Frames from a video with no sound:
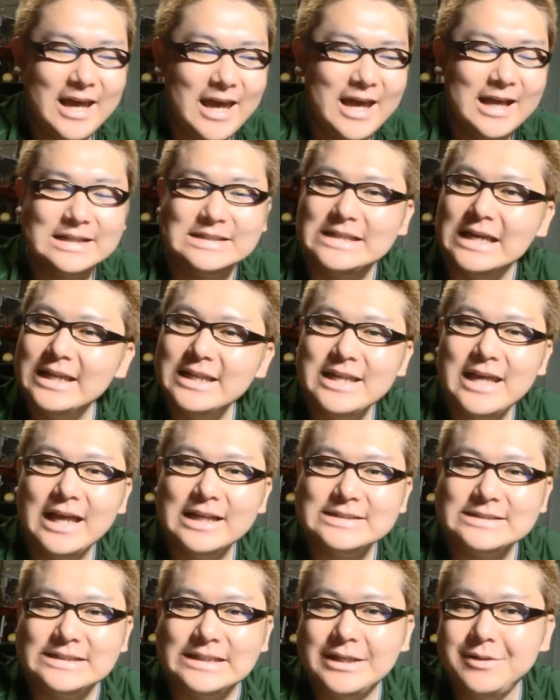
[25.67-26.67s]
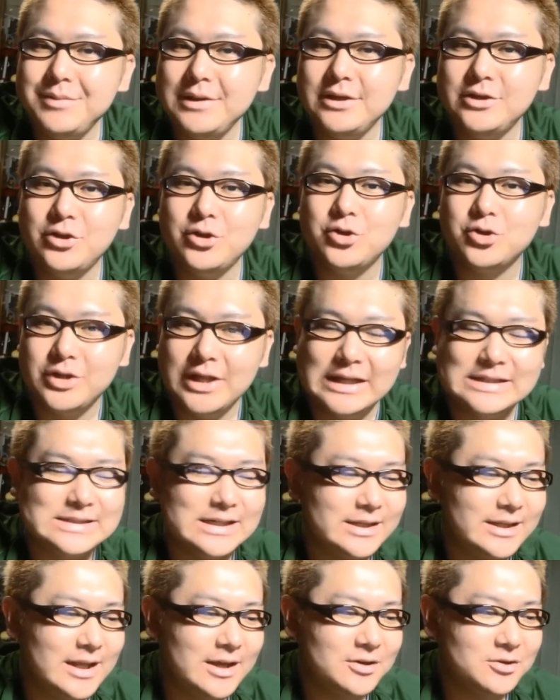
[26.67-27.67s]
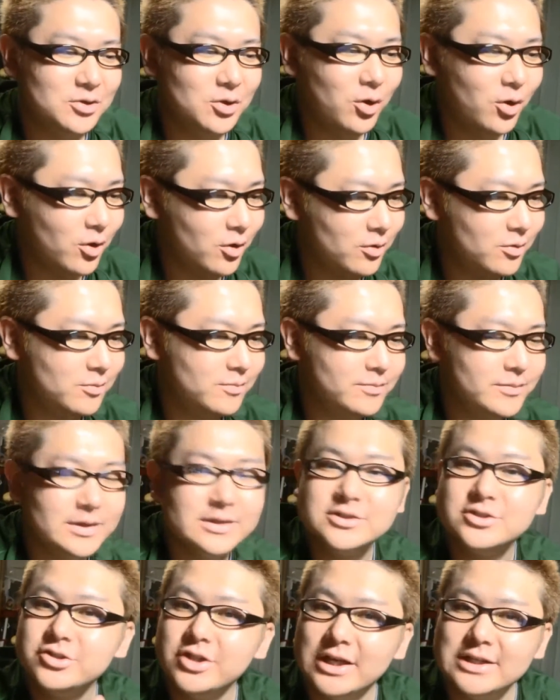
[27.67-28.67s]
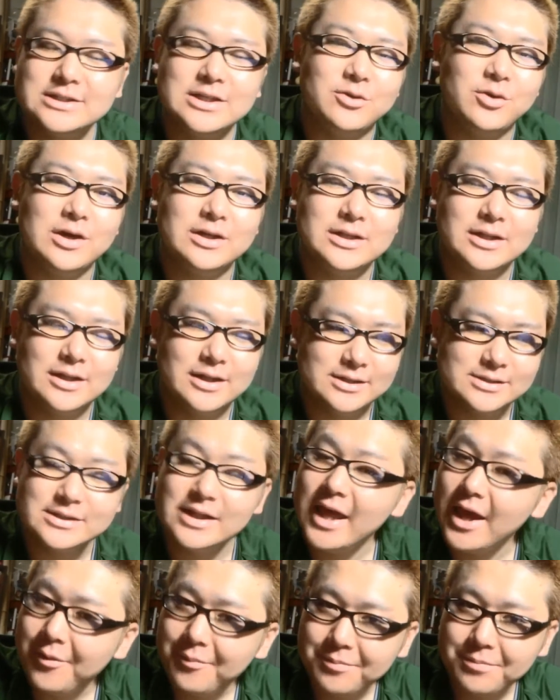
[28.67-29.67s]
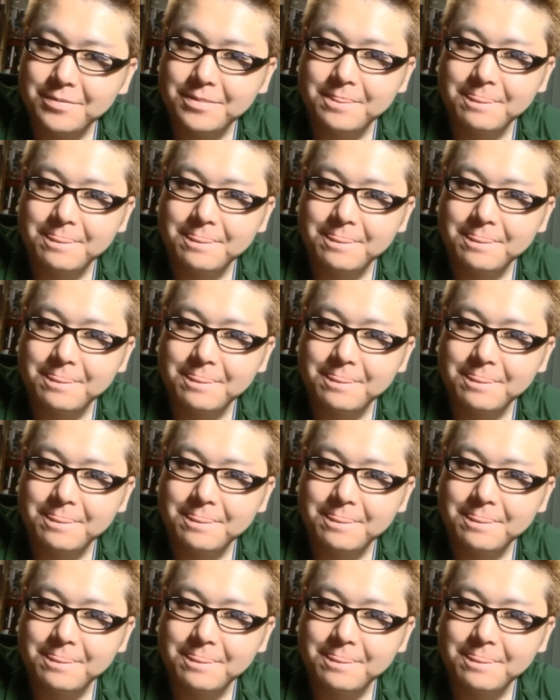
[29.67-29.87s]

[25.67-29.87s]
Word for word: えー、JDHTV というね、チャンネルの出演者の方ですね。